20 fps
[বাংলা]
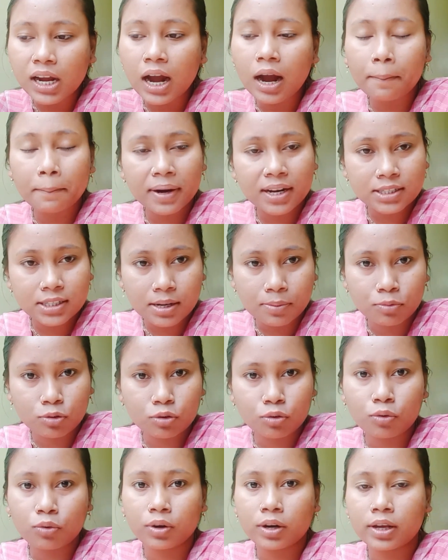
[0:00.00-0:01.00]
আমরা
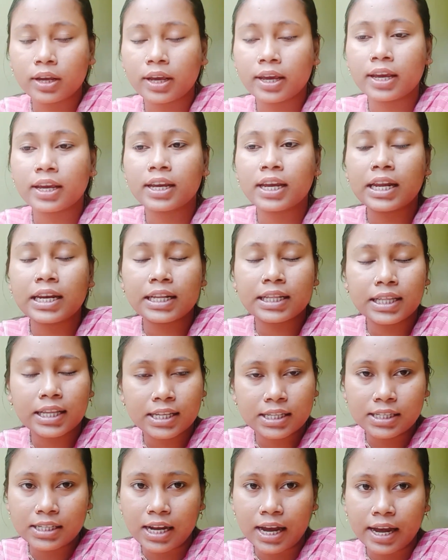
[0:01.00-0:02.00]
যেমন করে এগিয়ে
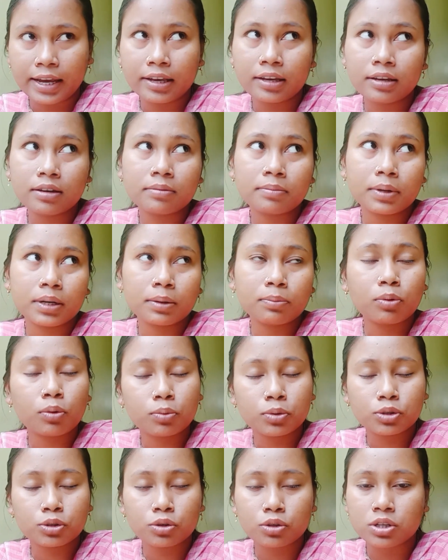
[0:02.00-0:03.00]
নিতে চাই মানে
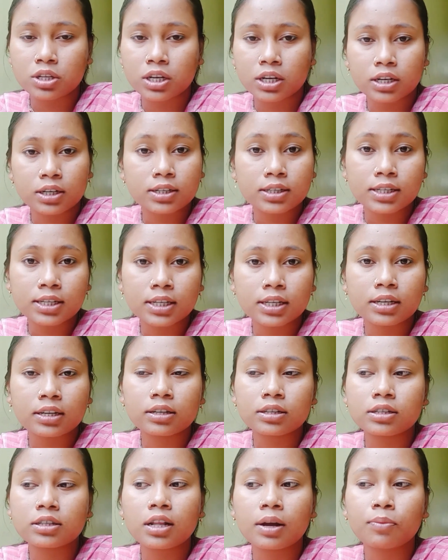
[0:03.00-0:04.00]
ভবিষ্যৎটাকে ঠিক
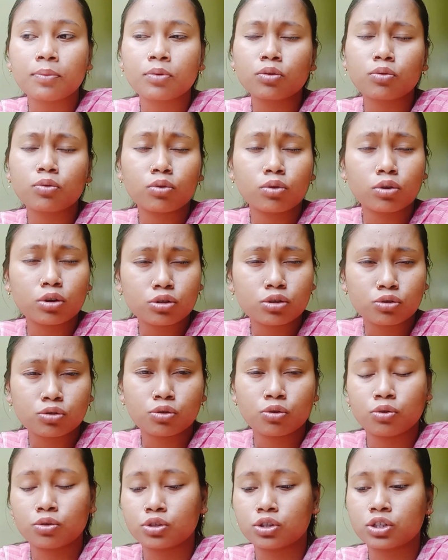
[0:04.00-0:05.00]
তেমন কোনো
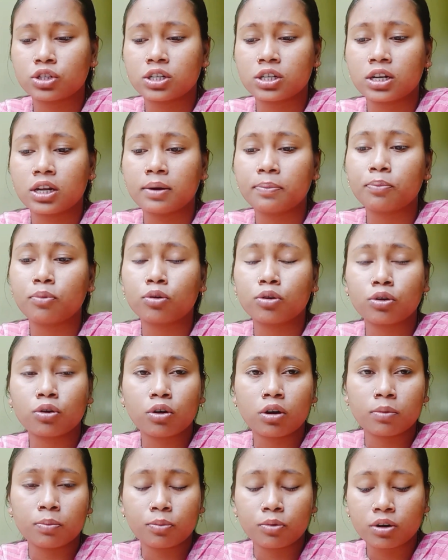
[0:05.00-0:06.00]
কিছুই হচ্ছে না
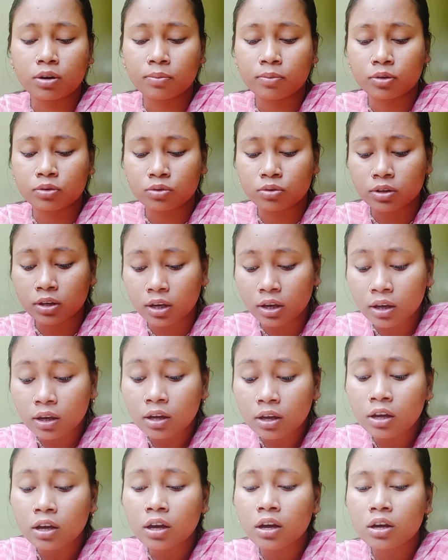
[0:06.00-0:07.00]
পরিকল্পনা মতে
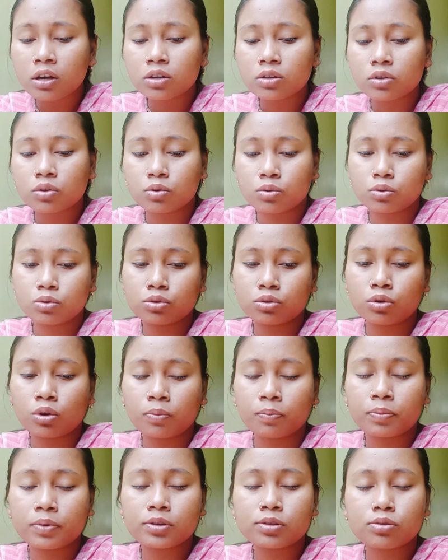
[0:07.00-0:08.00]
তো
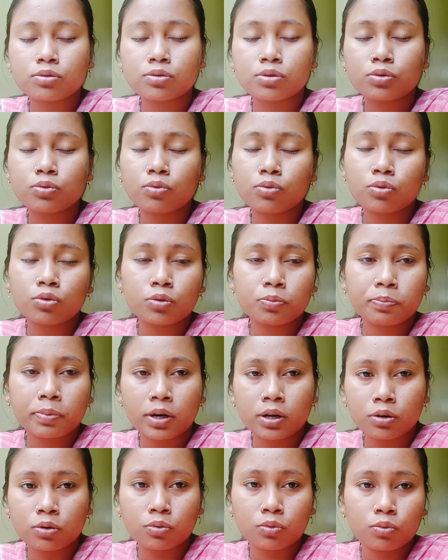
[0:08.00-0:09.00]
সব কিছুই উলট
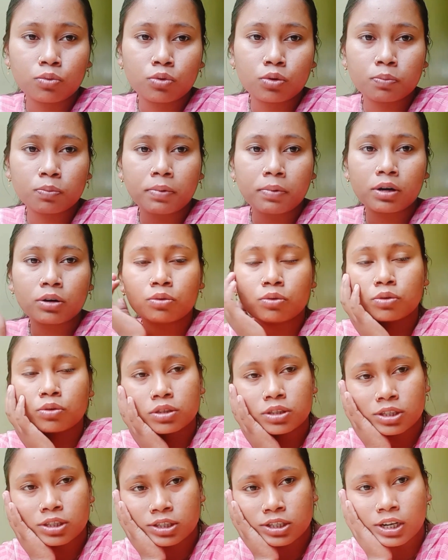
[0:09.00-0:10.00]
পালট উলট পালট
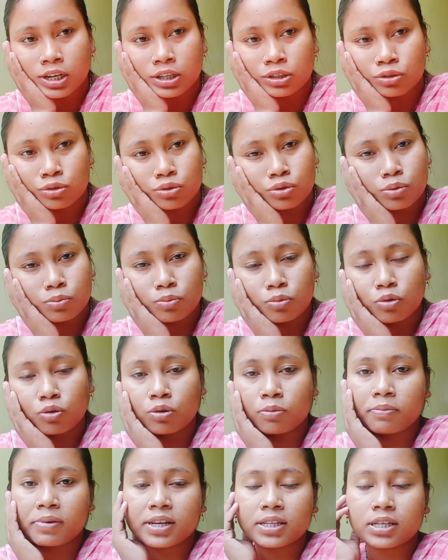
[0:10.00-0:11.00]
হচ্ছে যার জন্য
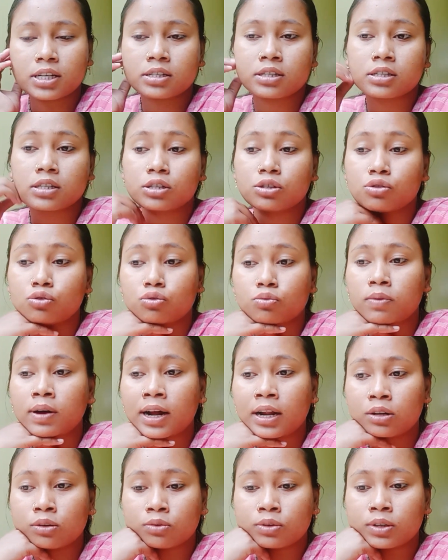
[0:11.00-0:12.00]
মন মেজাজ কিচ্ছু
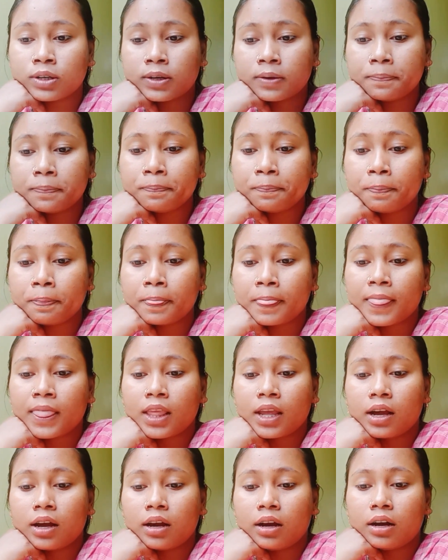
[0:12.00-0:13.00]
ভালো নেই
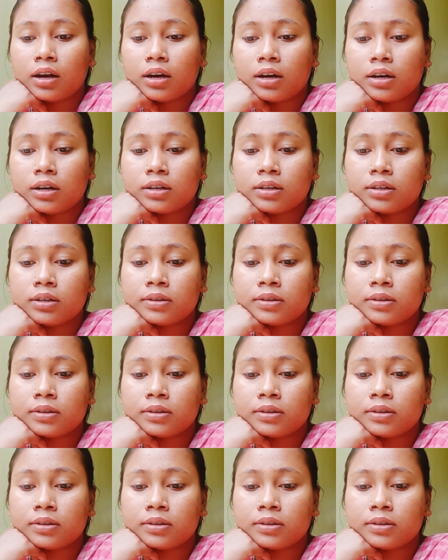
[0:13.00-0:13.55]
আর